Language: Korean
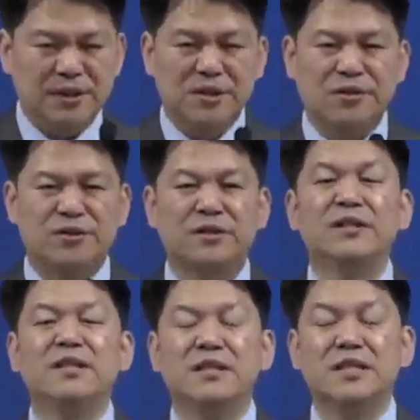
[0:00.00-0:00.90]
그것은
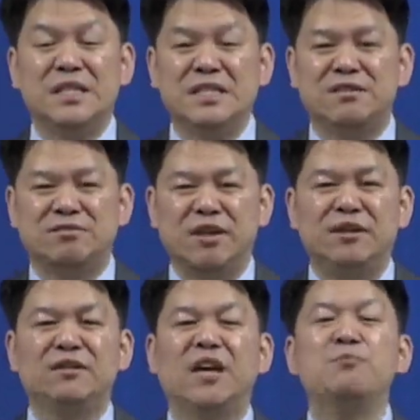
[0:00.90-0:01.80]

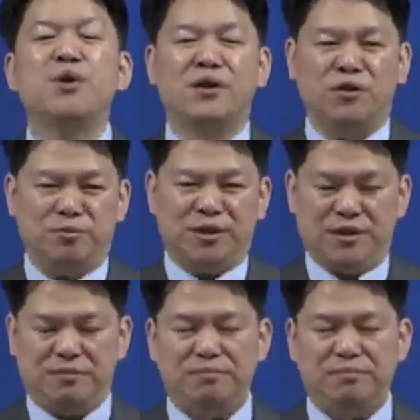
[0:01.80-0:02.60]
이스라엘을 대표하는 겁니다.